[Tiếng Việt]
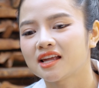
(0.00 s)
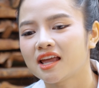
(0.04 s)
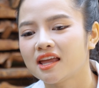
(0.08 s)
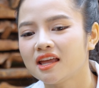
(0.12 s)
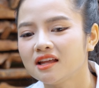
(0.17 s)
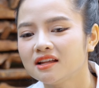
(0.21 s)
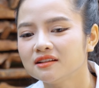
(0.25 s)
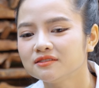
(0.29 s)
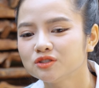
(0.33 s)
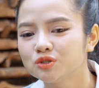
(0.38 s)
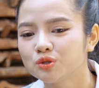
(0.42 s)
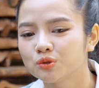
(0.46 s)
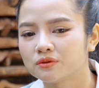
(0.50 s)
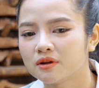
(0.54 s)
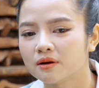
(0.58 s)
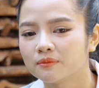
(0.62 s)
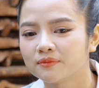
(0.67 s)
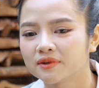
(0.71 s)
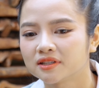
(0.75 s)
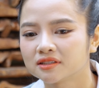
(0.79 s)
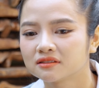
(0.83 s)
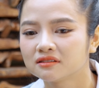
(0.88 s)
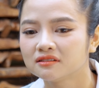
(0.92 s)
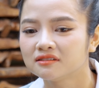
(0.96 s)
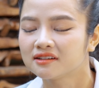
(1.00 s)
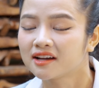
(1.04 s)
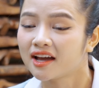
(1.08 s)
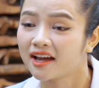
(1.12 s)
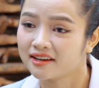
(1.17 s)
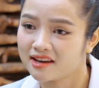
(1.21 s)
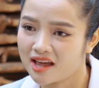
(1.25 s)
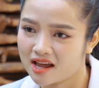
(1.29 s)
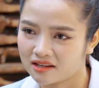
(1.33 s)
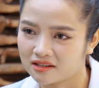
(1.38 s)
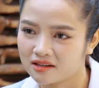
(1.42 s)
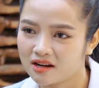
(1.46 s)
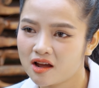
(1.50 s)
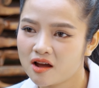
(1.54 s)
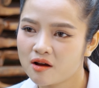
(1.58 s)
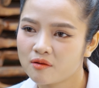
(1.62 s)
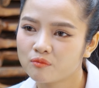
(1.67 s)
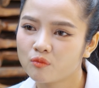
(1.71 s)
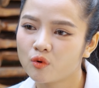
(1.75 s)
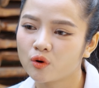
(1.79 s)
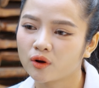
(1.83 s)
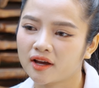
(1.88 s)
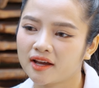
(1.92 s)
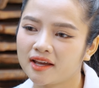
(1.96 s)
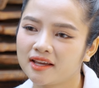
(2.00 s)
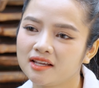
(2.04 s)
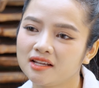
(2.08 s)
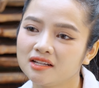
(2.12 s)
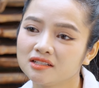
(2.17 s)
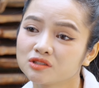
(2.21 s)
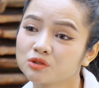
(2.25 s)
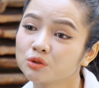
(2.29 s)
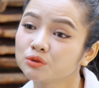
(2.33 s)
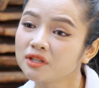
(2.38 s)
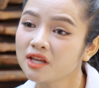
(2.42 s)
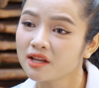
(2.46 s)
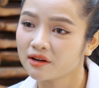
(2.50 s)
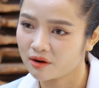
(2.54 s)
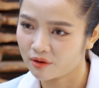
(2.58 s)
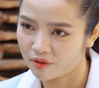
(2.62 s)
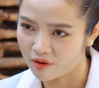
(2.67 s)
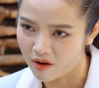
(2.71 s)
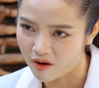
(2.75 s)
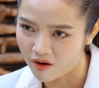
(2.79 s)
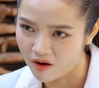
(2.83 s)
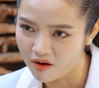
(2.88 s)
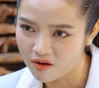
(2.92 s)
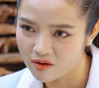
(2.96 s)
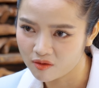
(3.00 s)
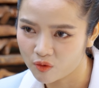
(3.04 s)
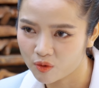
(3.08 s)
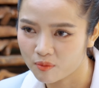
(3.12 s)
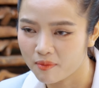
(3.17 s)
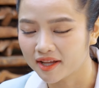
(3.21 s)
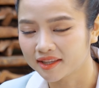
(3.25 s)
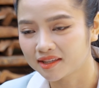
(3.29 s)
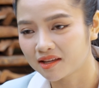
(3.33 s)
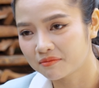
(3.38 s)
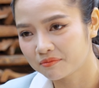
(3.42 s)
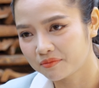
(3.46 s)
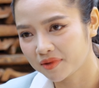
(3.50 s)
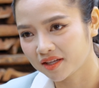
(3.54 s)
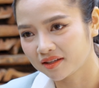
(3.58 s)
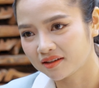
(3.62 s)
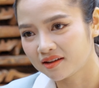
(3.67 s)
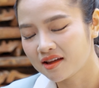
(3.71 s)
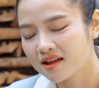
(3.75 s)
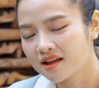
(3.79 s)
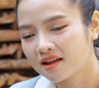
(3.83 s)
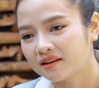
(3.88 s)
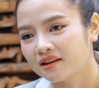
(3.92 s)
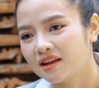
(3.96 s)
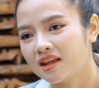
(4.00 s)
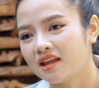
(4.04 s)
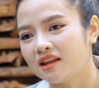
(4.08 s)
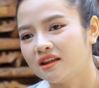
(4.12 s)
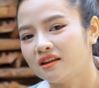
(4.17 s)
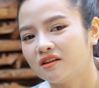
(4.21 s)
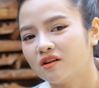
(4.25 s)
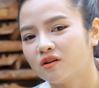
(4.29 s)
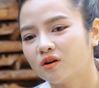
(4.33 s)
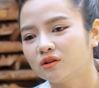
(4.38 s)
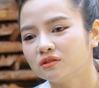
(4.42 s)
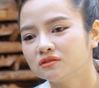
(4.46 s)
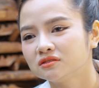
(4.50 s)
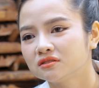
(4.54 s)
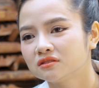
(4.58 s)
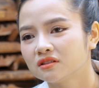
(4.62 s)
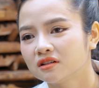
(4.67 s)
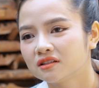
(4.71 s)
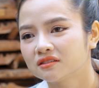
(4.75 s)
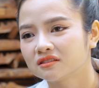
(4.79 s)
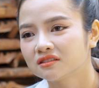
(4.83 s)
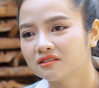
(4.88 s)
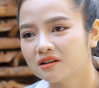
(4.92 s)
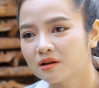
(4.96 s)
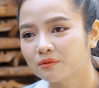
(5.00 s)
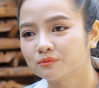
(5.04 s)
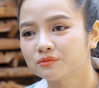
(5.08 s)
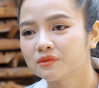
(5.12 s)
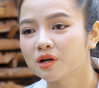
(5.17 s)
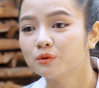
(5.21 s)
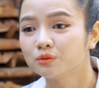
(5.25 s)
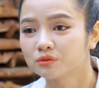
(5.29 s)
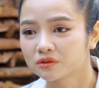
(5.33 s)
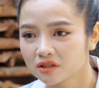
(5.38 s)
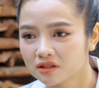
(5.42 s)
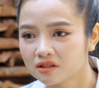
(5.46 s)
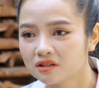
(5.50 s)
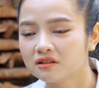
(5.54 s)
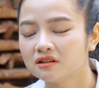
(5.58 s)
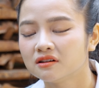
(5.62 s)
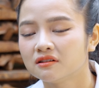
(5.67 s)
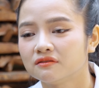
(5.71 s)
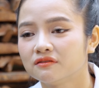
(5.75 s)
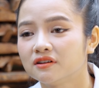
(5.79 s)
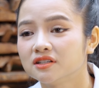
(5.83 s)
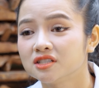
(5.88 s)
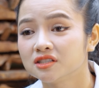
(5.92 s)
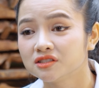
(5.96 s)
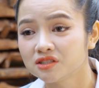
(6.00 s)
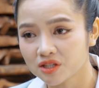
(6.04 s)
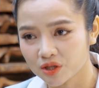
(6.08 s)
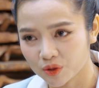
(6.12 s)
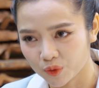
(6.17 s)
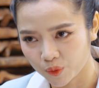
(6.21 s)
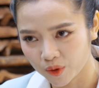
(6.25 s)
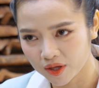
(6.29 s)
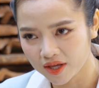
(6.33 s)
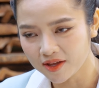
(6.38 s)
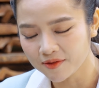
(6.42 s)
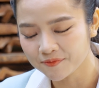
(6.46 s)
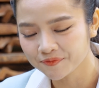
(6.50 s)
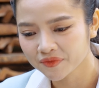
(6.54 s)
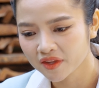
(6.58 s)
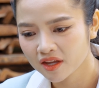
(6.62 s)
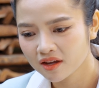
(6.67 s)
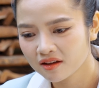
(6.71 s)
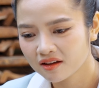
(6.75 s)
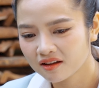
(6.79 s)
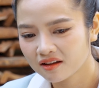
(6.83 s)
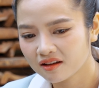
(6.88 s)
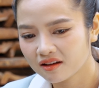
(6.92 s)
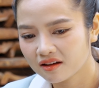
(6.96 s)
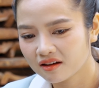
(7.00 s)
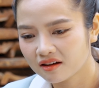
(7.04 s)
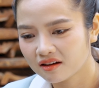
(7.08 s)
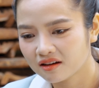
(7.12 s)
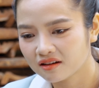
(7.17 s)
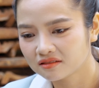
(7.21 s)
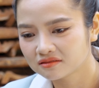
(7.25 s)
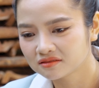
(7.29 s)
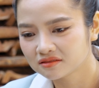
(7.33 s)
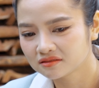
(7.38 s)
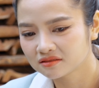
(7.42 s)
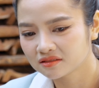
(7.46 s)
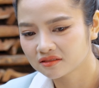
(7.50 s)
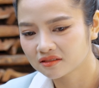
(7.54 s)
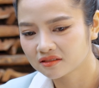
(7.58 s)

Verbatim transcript: sẽ chủ động mà tự cài đặt một cái số tiền nào đó của bản thân mình để nó uh, tự động đầu tư vào chứng chỉ quỹ uh,